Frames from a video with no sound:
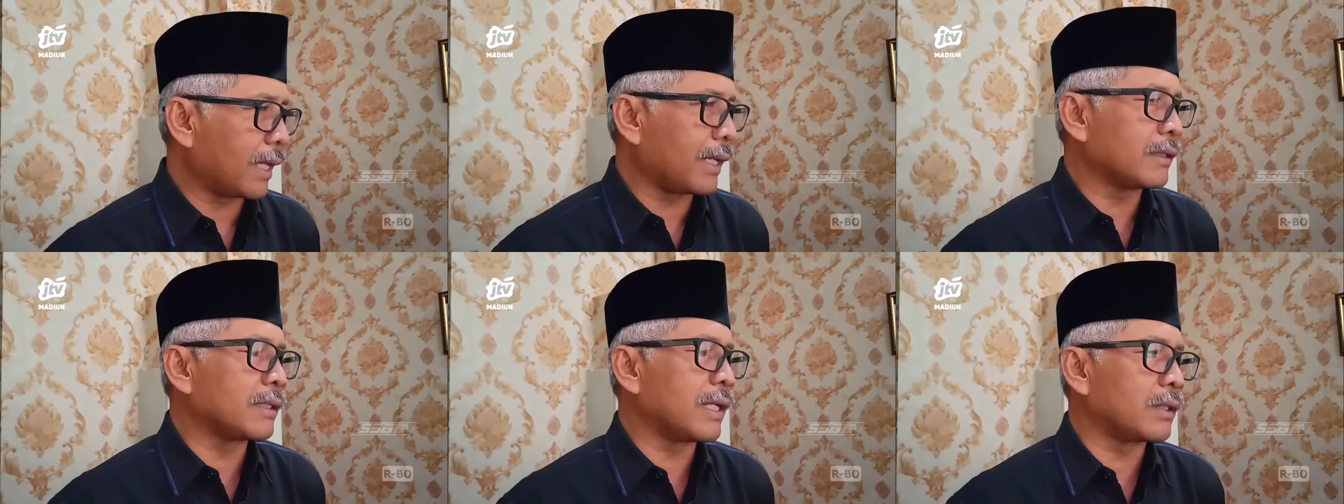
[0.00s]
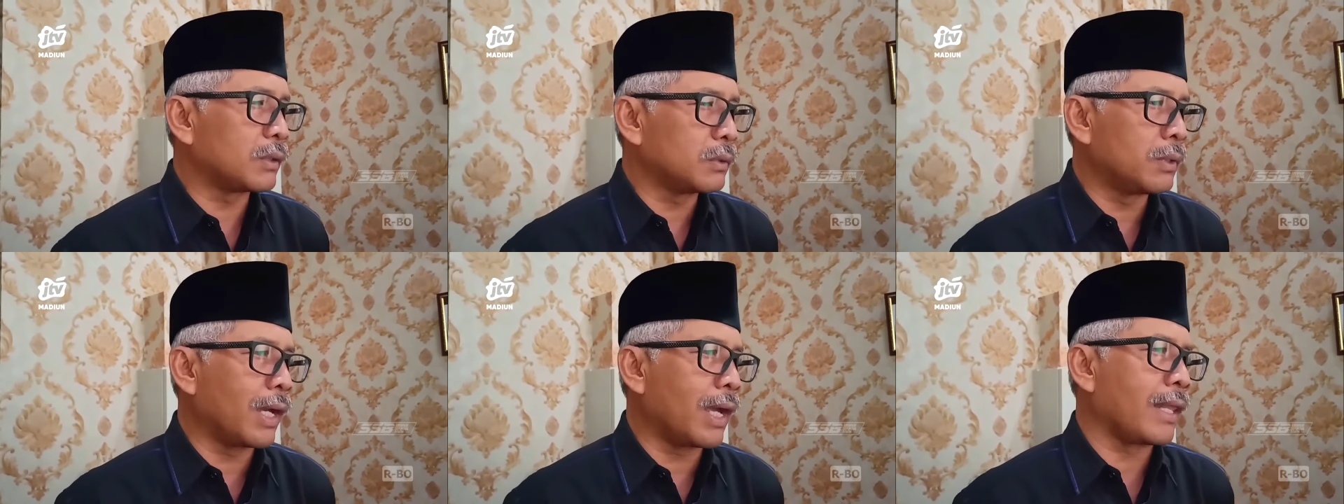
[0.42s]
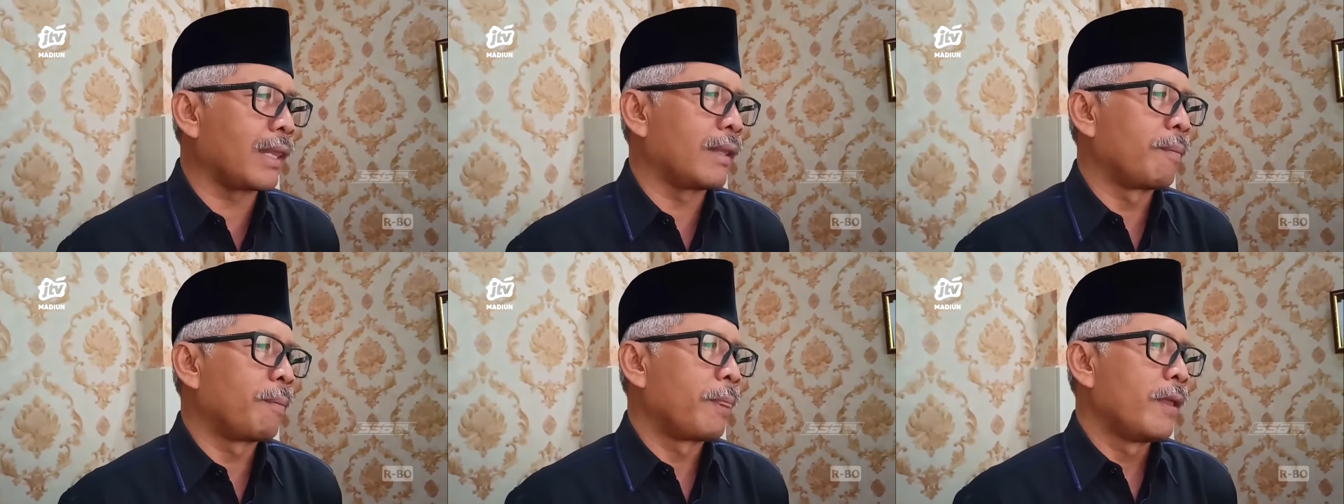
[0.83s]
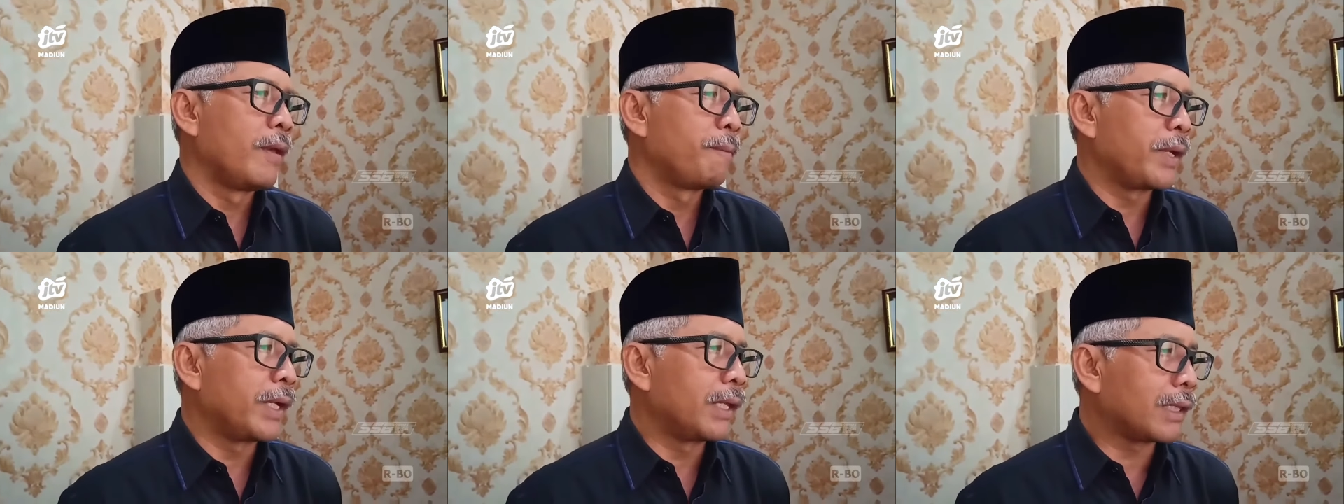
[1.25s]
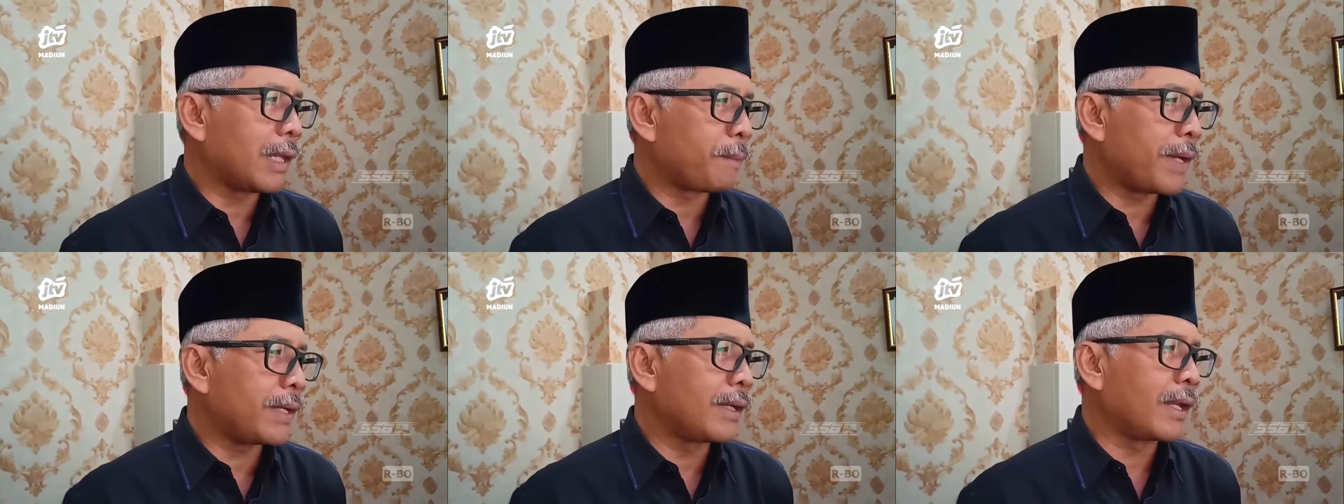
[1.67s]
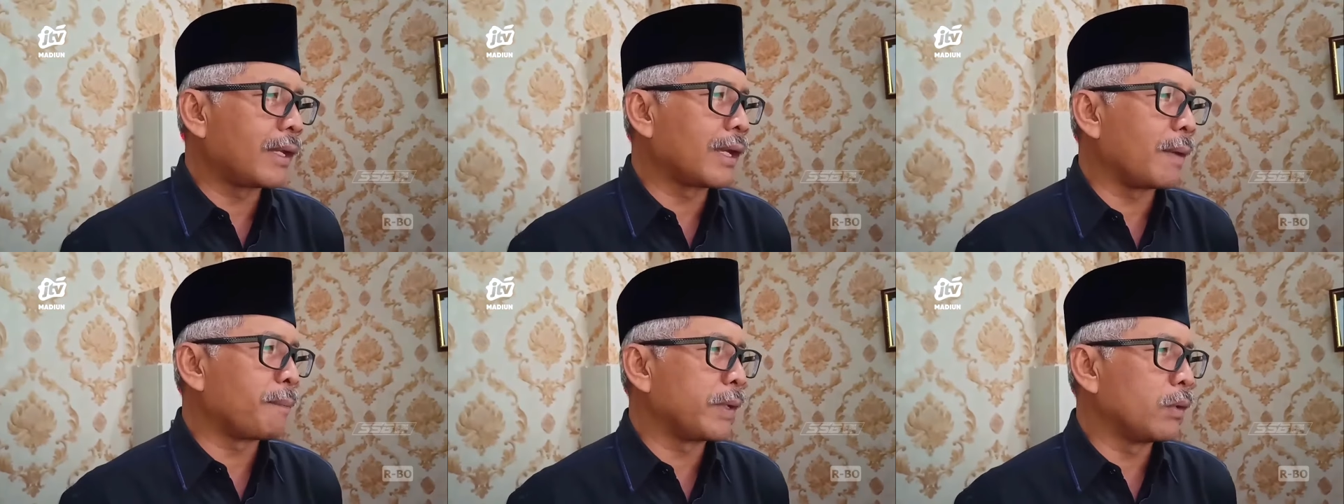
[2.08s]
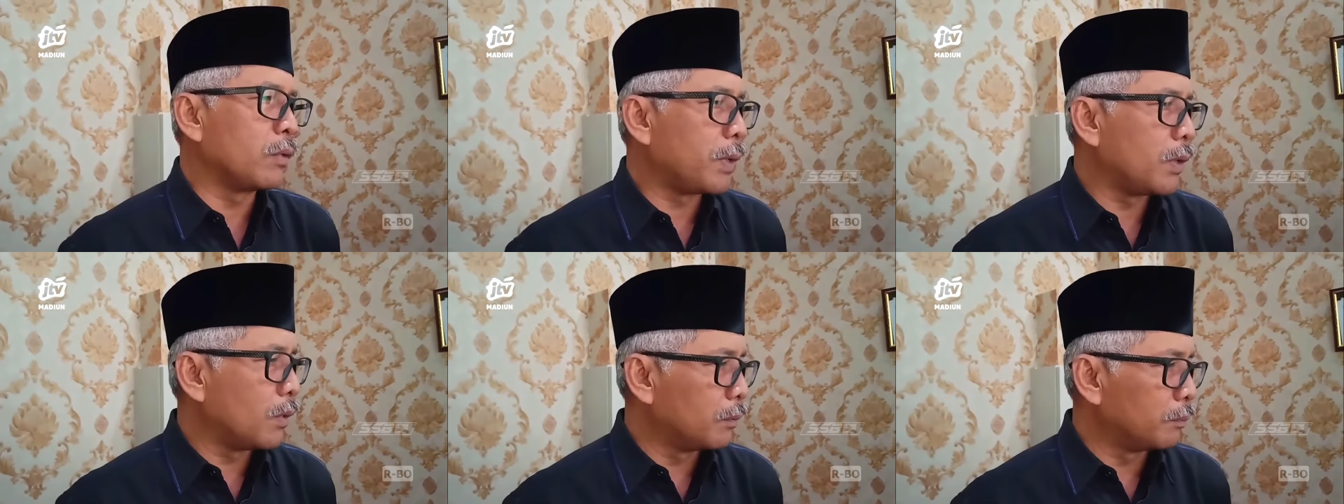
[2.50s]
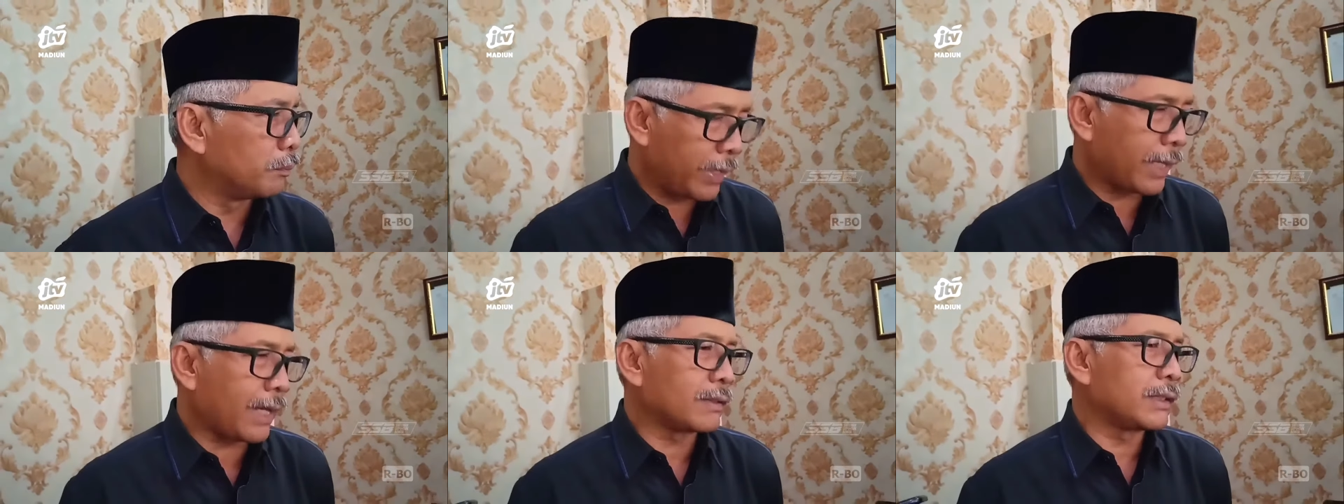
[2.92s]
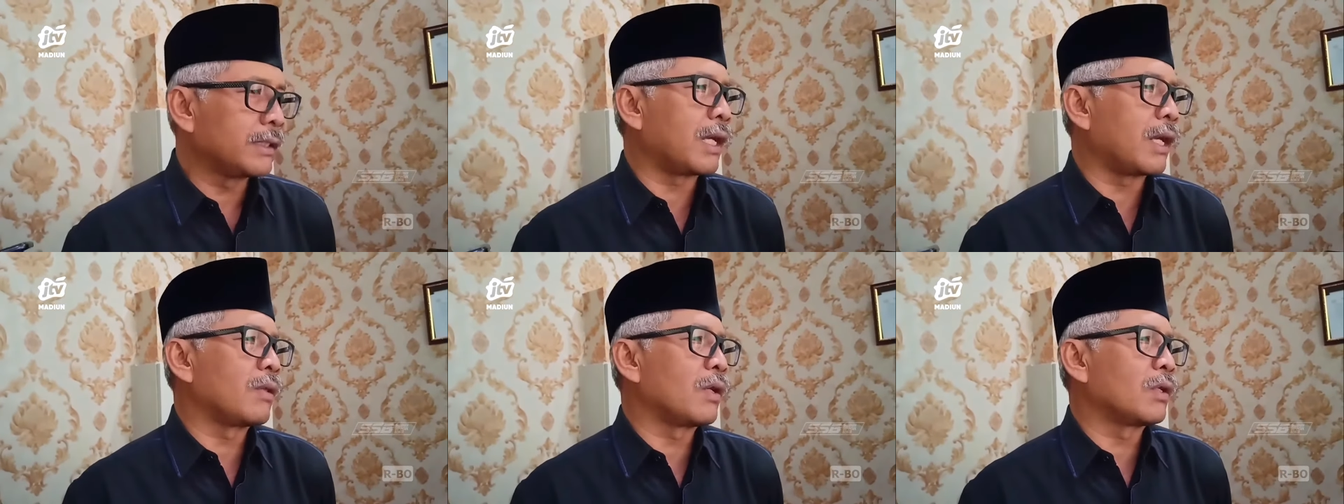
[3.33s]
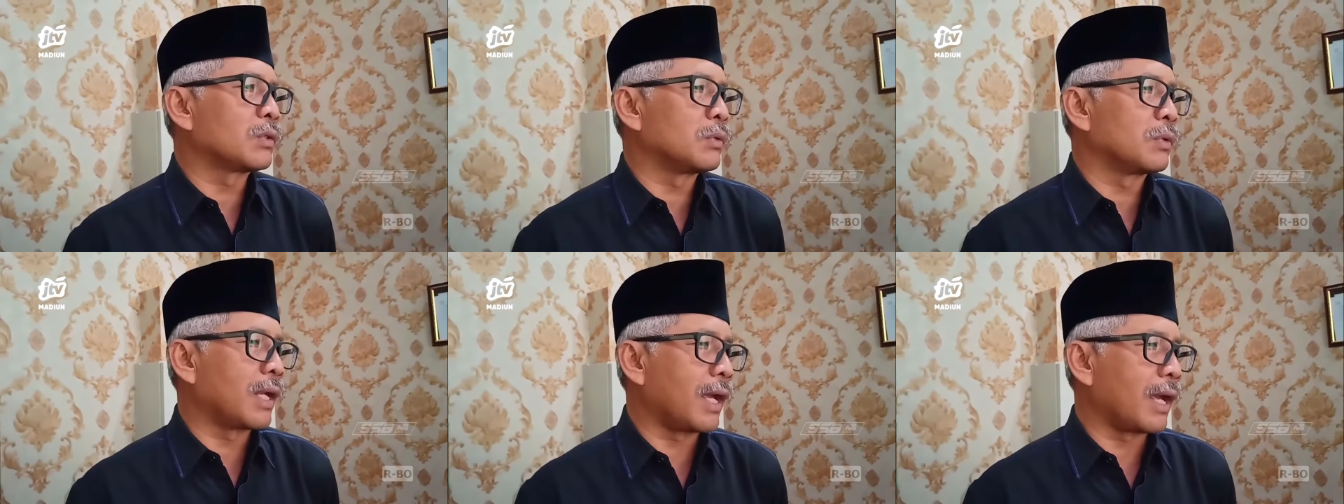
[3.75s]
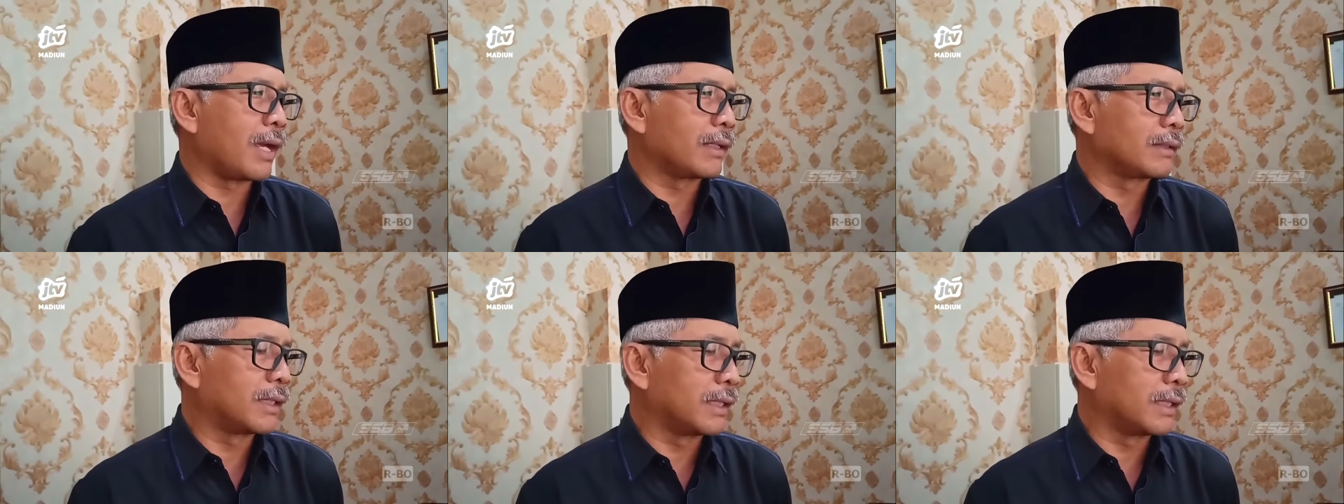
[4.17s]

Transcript: Karena satu hal penetapan dari KPU belum. Komunikasi Insya Allah sudah.